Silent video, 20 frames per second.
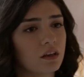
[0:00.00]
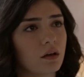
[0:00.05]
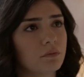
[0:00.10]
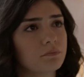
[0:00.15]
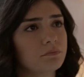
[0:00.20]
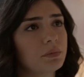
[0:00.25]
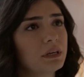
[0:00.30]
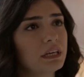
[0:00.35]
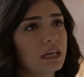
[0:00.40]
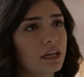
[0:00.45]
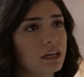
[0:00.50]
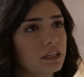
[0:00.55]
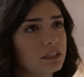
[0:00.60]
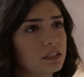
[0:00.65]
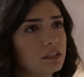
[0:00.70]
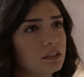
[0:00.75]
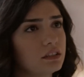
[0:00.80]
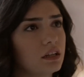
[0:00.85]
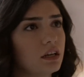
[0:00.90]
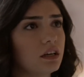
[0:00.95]
Ya bir
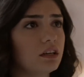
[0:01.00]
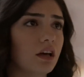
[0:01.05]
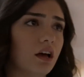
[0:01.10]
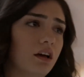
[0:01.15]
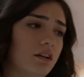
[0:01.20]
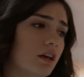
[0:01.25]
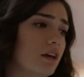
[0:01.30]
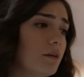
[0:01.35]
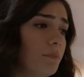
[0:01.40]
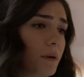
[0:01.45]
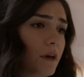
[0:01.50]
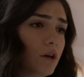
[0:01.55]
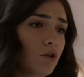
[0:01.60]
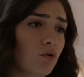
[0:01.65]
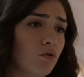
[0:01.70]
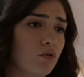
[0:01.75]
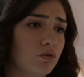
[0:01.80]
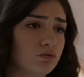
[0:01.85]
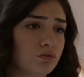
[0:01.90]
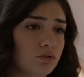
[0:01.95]
keresinde yani
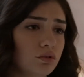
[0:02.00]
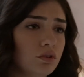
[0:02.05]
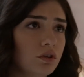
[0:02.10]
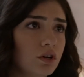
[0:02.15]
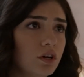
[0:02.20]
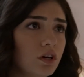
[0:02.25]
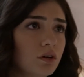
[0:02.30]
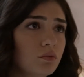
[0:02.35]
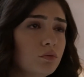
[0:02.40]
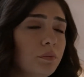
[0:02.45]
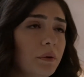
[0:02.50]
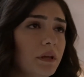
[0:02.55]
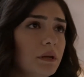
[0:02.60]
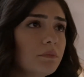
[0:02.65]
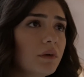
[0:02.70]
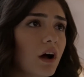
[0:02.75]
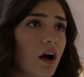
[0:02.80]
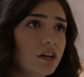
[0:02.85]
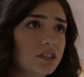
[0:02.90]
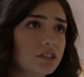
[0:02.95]
epey oldu. Bu
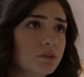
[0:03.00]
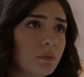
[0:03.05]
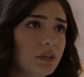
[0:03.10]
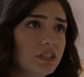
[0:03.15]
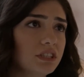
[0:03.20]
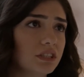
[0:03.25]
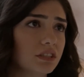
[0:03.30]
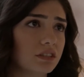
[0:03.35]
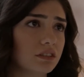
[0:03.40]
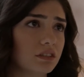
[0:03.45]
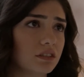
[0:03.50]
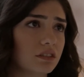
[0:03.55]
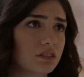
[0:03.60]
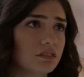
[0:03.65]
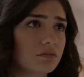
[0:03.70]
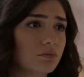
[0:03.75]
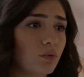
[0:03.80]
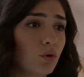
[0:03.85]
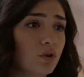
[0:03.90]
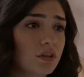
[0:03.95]
benim karşıma çıktı.
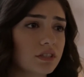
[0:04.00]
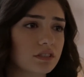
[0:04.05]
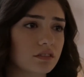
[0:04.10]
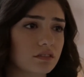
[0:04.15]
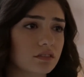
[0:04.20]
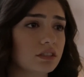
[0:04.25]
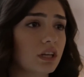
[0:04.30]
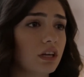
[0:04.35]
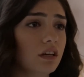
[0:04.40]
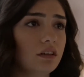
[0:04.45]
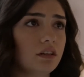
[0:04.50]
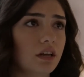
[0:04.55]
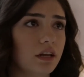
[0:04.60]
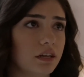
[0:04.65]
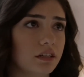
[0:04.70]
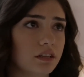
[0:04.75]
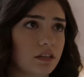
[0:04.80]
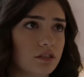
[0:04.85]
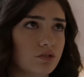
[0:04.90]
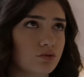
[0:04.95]
Böyle seninle
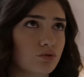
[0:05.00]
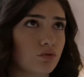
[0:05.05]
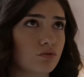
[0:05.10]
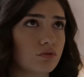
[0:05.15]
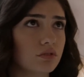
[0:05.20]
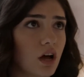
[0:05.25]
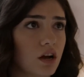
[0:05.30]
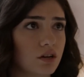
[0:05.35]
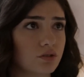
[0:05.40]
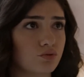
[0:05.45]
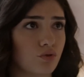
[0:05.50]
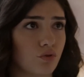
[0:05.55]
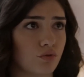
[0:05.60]
ilgili sorular